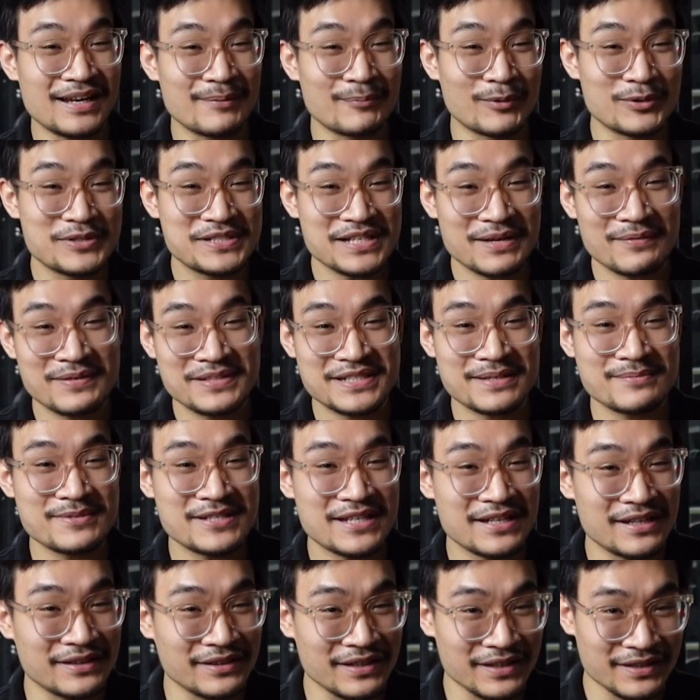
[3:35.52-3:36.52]
là một trăm phần trăm
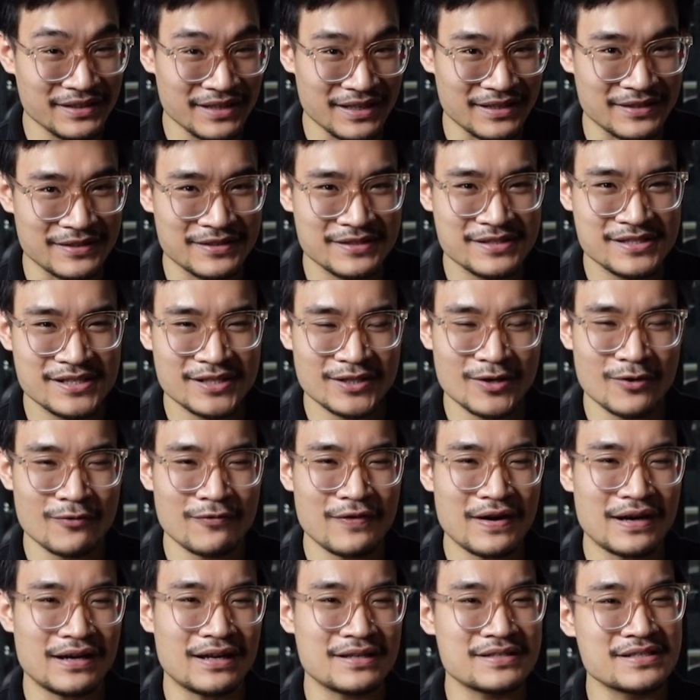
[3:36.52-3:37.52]
genetic nhá, chứ không
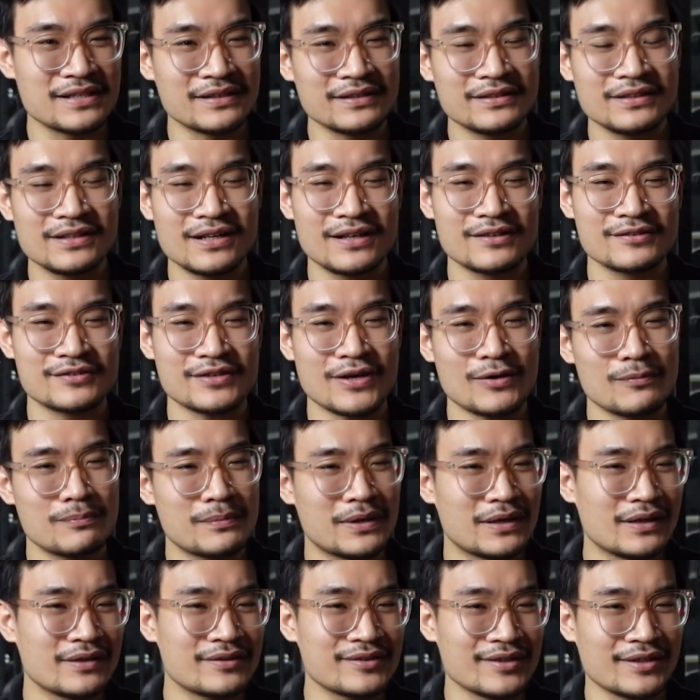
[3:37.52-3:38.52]
phải là chấn thương xong
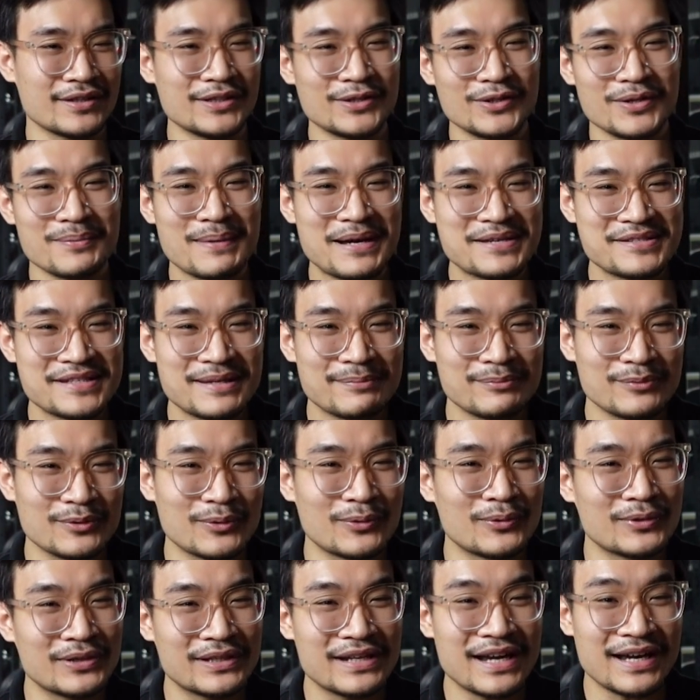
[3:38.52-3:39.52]
mới sở hữu cái bicep tù
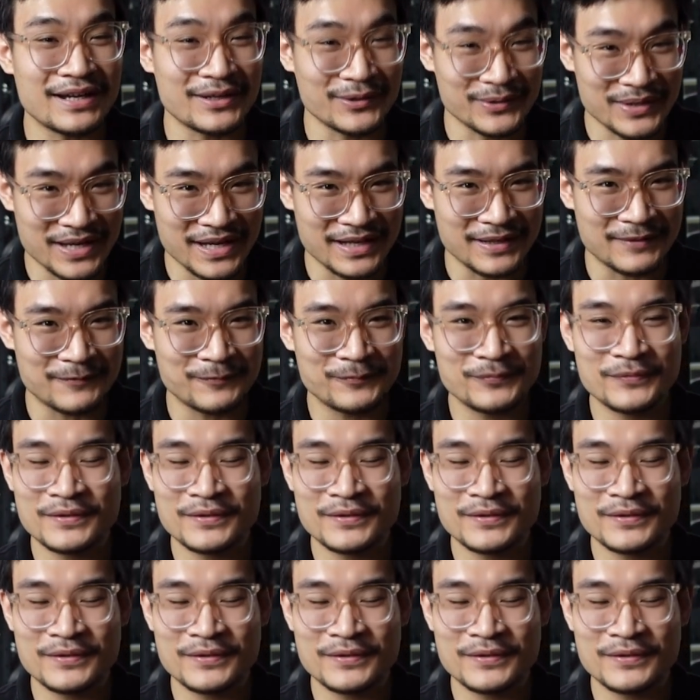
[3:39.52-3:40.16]
như này đâu nhá.